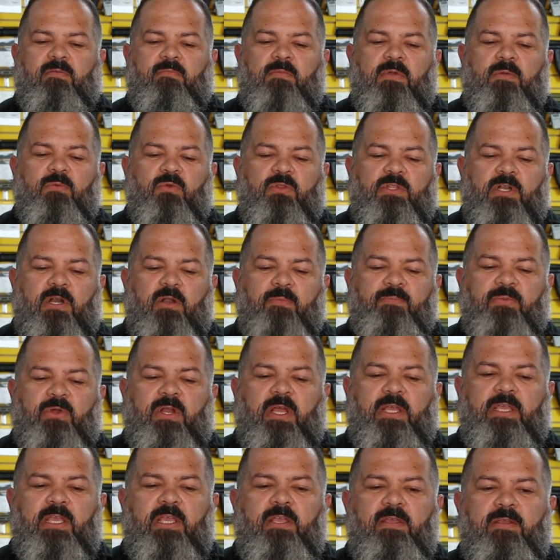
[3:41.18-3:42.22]
Vamos a mostrarlo por
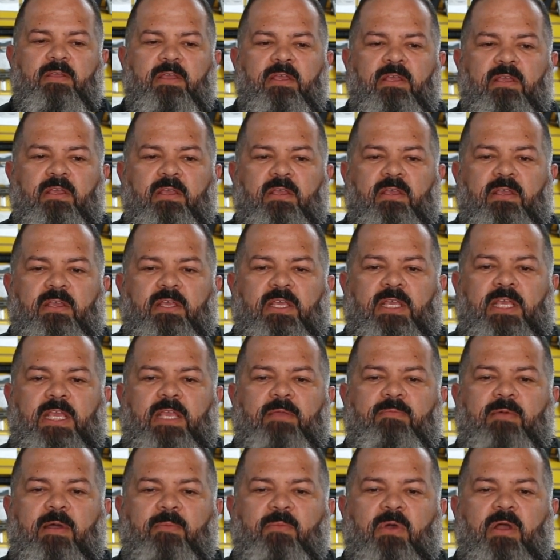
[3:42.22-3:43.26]
aquí.
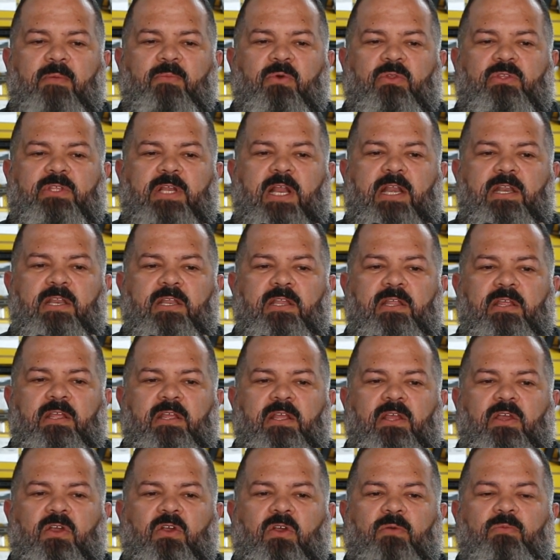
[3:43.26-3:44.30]
Y vamos a mostrar
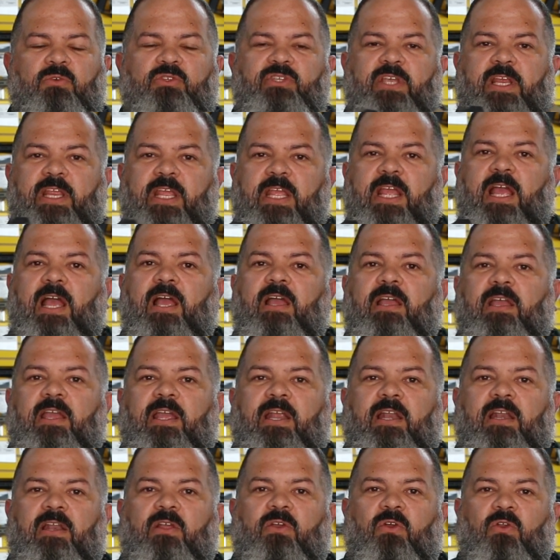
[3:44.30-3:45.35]
cómo sería
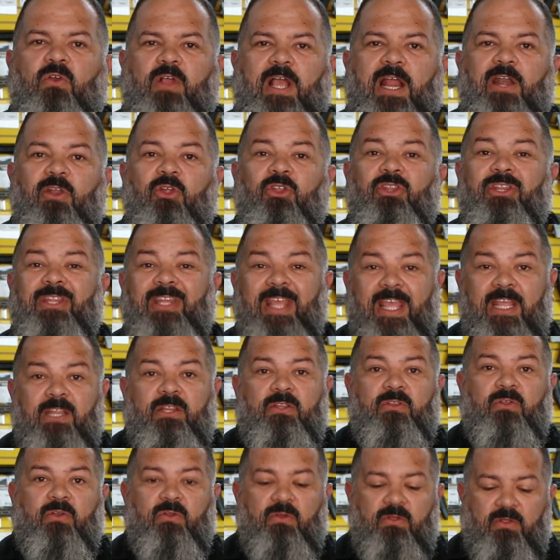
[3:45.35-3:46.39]
el colocarlos
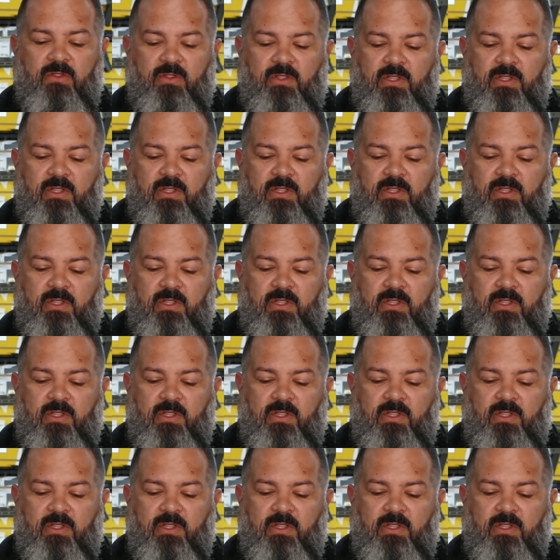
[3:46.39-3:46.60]
dentro